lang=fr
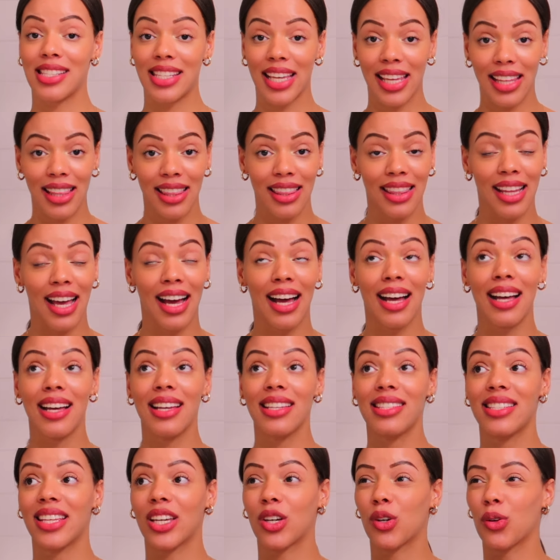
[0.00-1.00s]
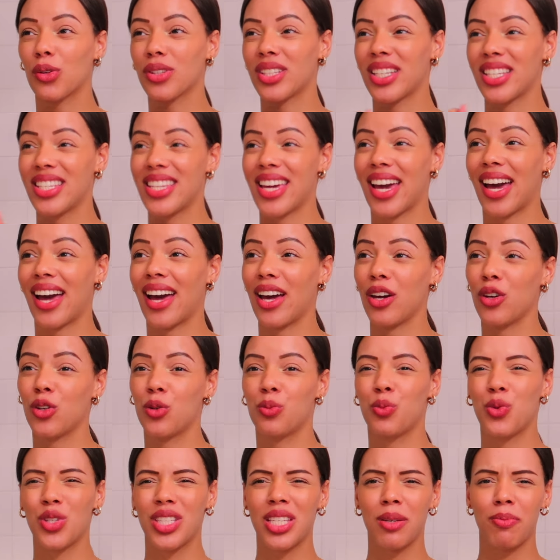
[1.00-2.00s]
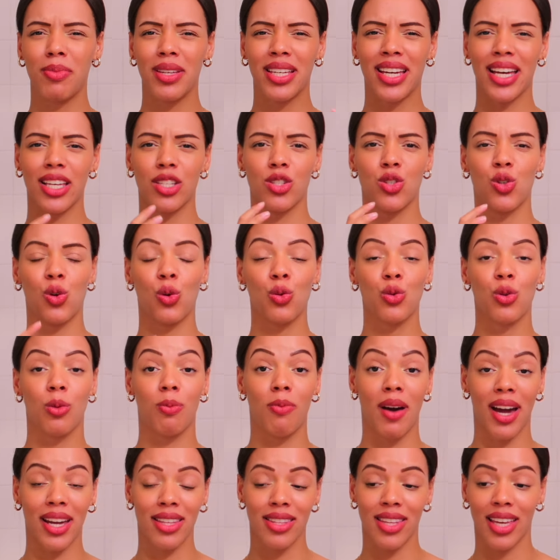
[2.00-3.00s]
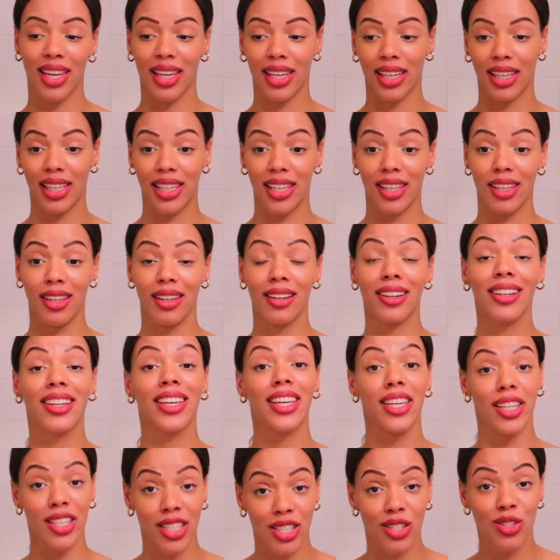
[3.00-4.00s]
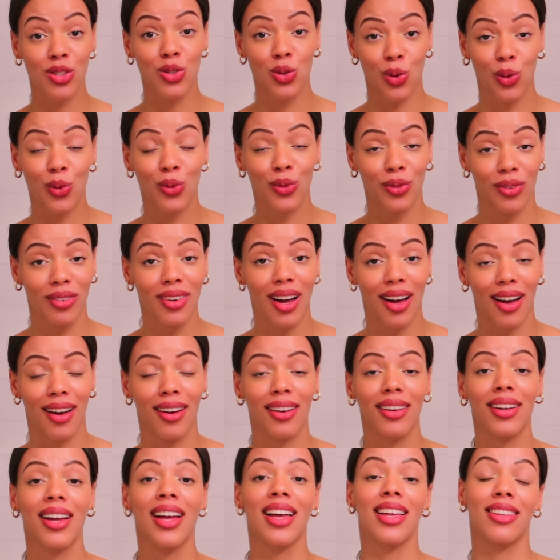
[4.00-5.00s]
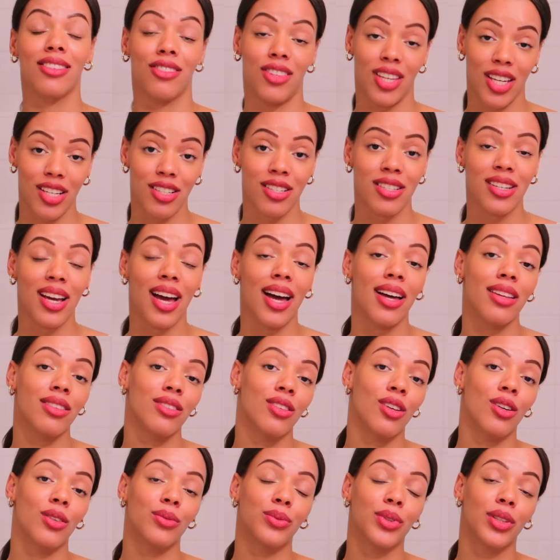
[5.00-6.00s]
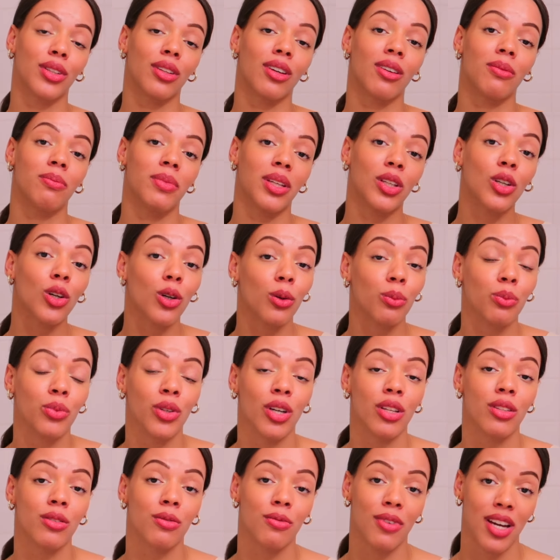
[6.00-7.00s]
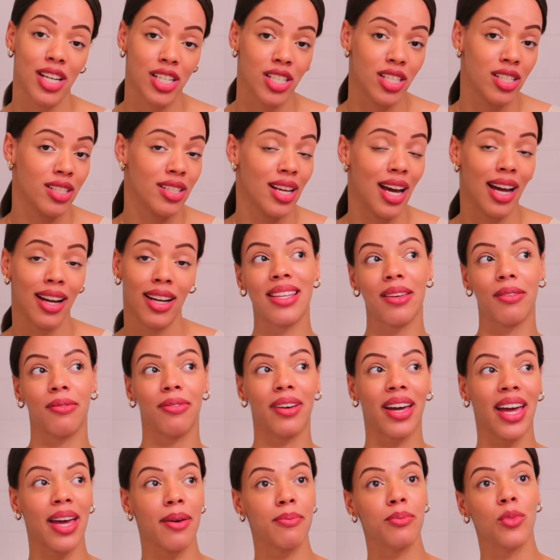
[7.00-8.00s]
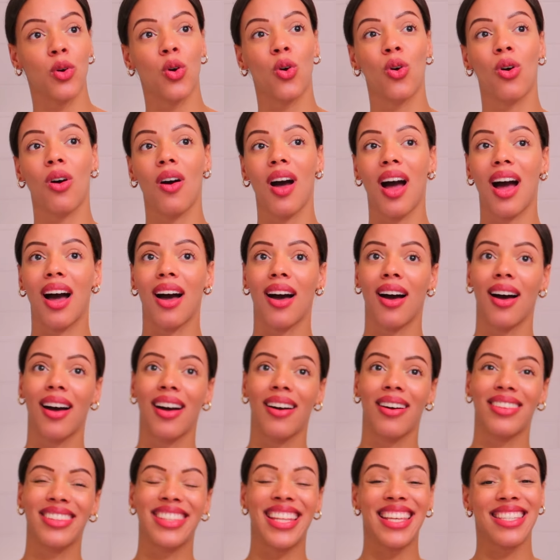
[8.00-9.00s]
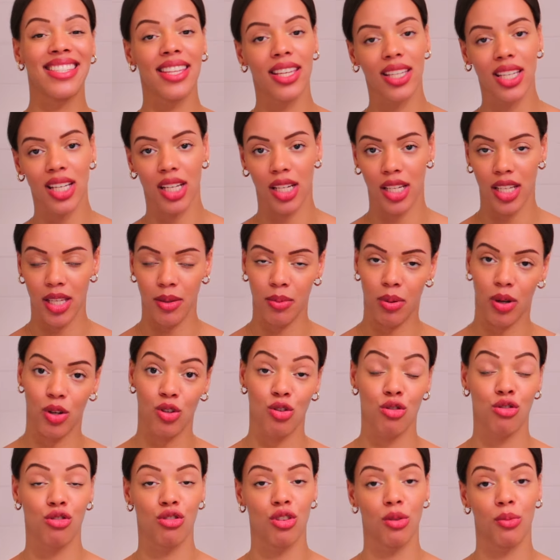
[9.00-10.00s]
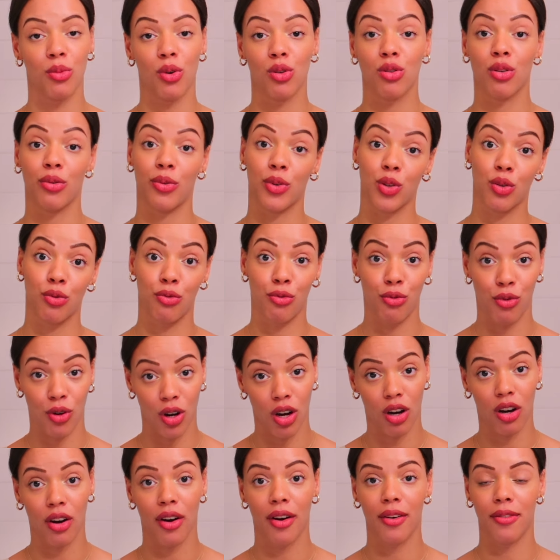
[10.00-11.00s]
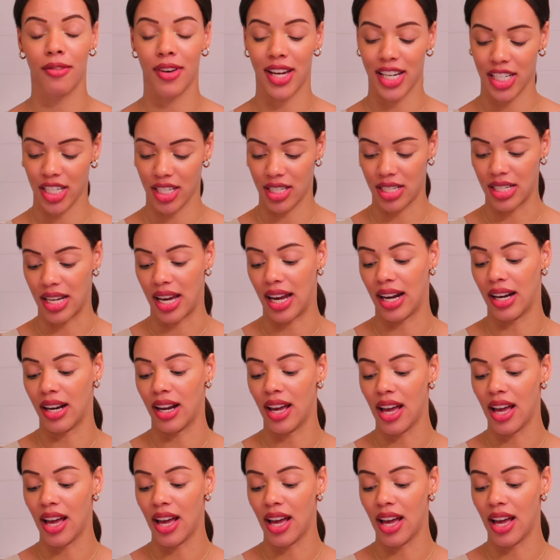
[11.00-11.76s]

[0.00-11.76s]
celle-là, c'est quand il y a une multiplication de bactéries qui sont hein, déjà dans votre microbiote vaginal. C'est vraiment un déséquilibre justement de votre flore vaginale.